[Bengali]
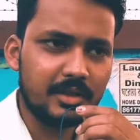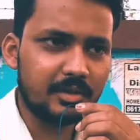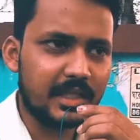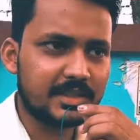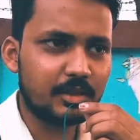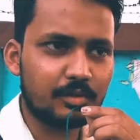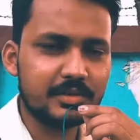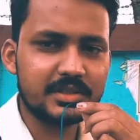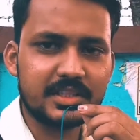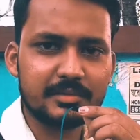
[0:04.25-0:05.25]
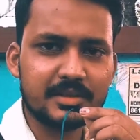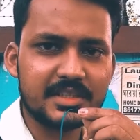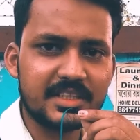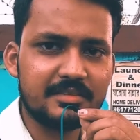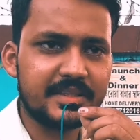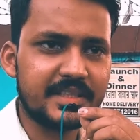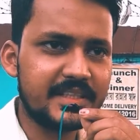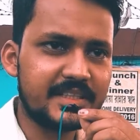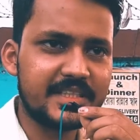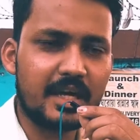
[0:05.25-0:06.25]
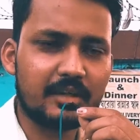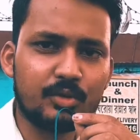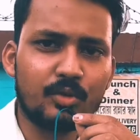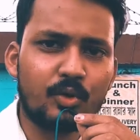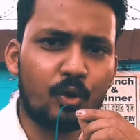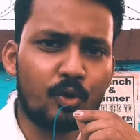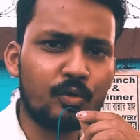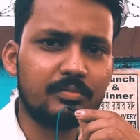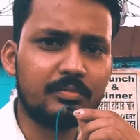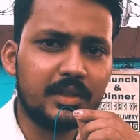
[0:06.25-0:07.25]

তো আজকে অফিস থেকে বেসিক্যালি বেরিয়েছি এত গরম